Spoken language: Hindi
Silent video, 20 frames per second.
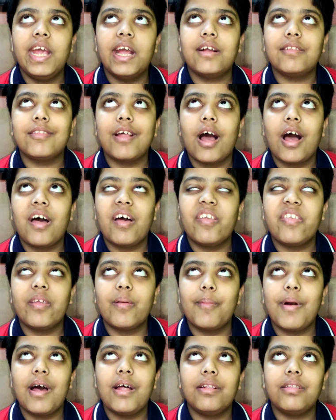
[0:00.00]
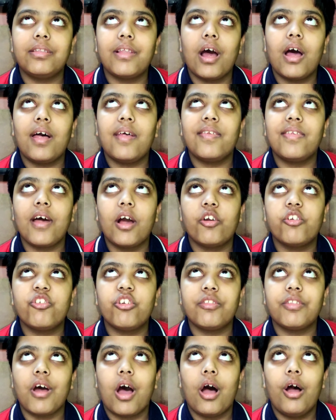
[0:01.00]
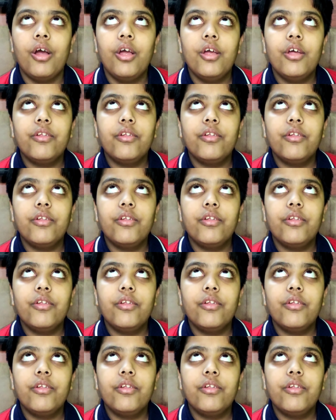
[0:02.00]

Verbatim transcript: एकता समानता साक्षरता